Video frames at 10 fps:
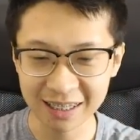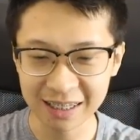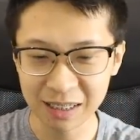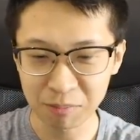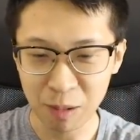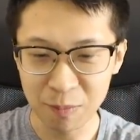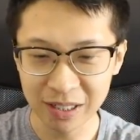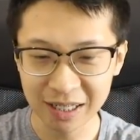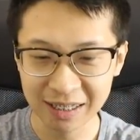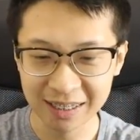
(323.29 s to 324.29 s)
di
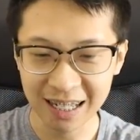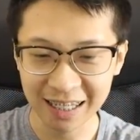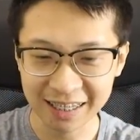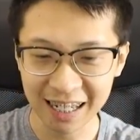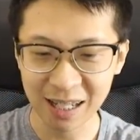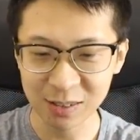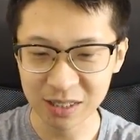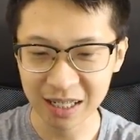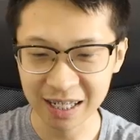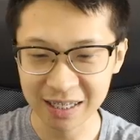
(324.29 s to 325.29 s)
pabrik dan kita langsung
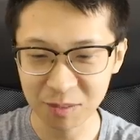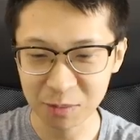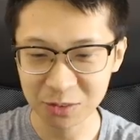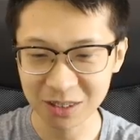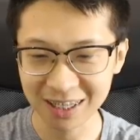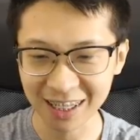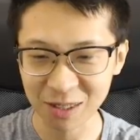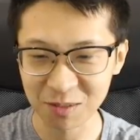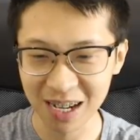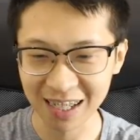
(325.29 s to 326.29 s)
nyari aja musuhnya
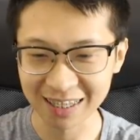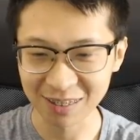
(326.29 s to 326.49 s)
keren banget